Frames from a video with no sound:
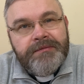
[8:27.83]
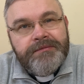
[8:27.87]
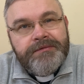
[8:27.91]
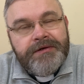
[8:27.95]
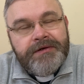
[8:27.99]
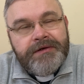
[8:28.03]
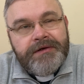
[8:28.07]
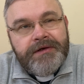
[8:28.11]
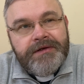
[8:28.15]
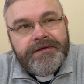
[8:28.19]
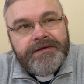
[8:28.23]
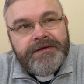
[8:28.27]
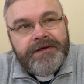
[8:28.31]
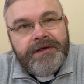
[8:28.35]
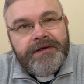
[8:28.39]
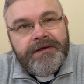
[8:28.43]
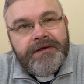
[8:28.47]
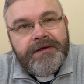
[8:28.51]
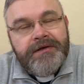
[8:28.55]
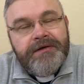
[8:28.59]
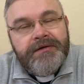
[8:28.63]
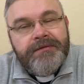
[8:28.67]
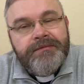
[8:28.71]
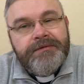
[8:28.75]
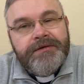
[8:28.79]

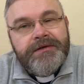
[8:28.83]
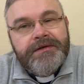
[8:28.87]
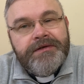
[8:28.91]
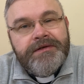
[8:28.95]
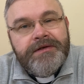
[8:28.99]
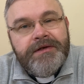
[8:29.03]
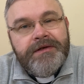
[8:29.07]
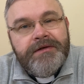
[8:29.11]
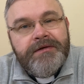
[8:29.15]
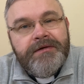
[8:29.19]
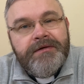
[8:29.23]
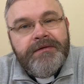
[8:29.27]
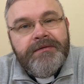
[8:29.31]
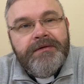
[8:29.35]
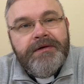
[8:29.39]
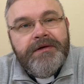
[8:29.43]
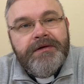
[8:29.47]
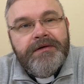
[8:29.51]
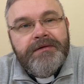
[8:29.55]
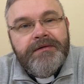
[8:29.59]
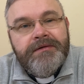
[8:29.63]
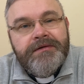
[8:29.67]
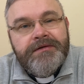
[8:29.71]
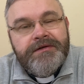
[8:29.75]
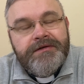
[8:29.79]
przekazane jej przez anioła,
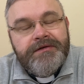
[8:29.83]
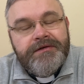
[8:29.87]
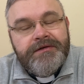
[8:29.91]
to